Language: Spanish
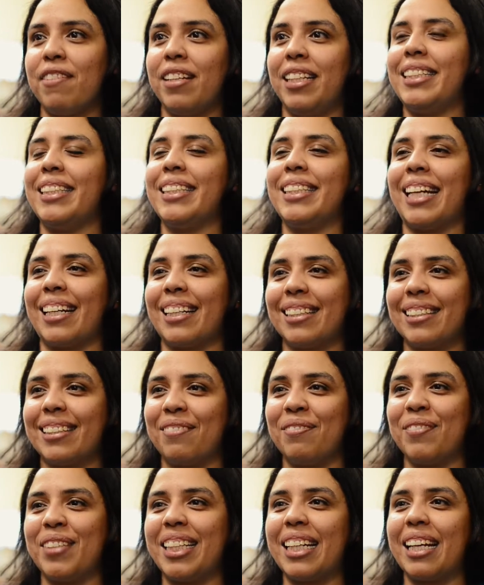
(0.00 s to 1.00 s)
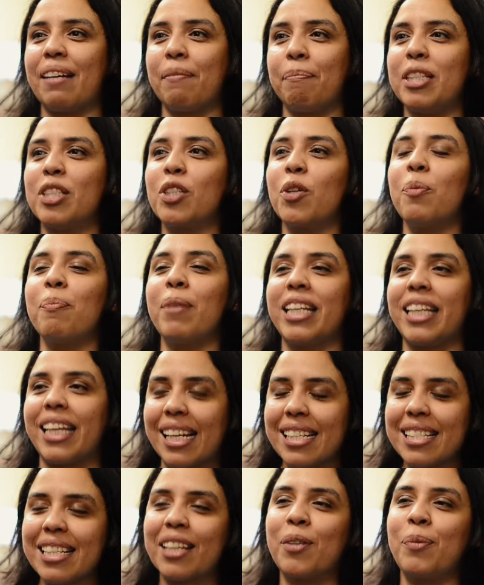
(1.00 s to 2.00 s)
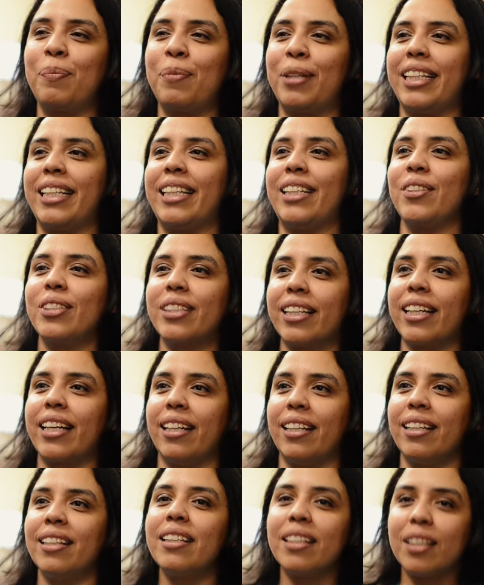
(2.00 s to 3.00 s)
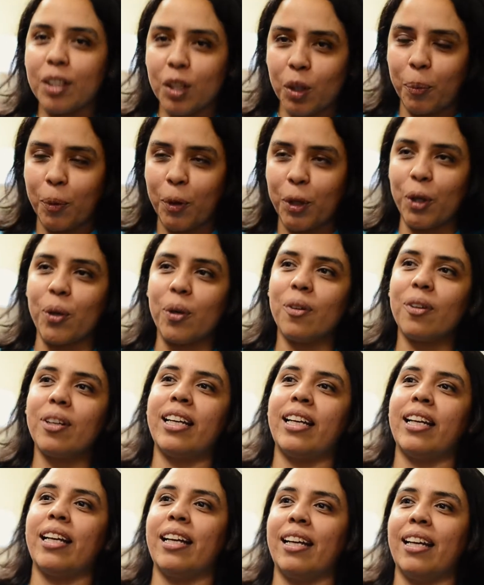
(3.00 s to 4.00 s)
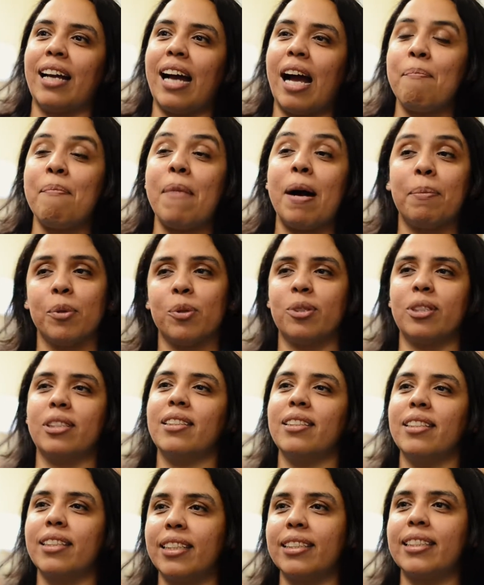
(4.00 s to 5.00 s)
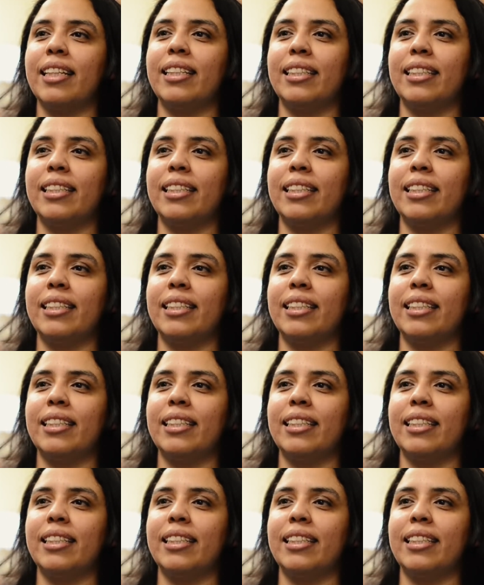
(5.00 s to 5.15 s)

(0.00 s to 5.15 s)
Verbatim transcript: Felicitar también a mis compañeras y compañeros que, como yo, eh, amamos esta